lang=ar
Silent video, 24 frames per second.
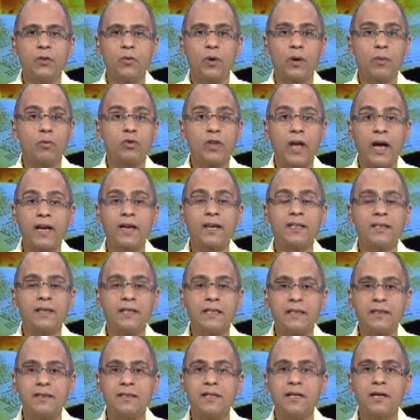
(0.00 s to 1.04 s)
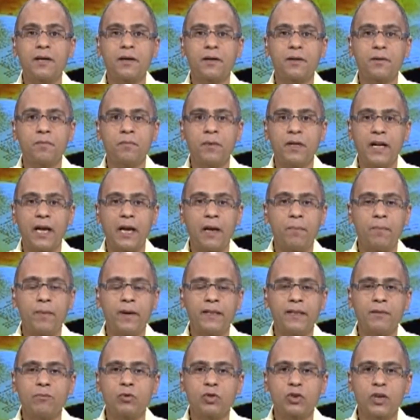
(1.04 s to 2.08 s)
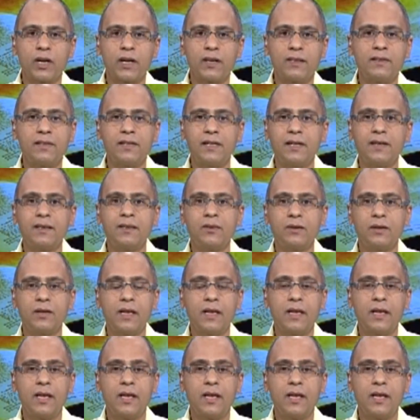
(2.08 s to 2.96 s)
وأنا متأكد أن كتير من أحبائنا المشاهدين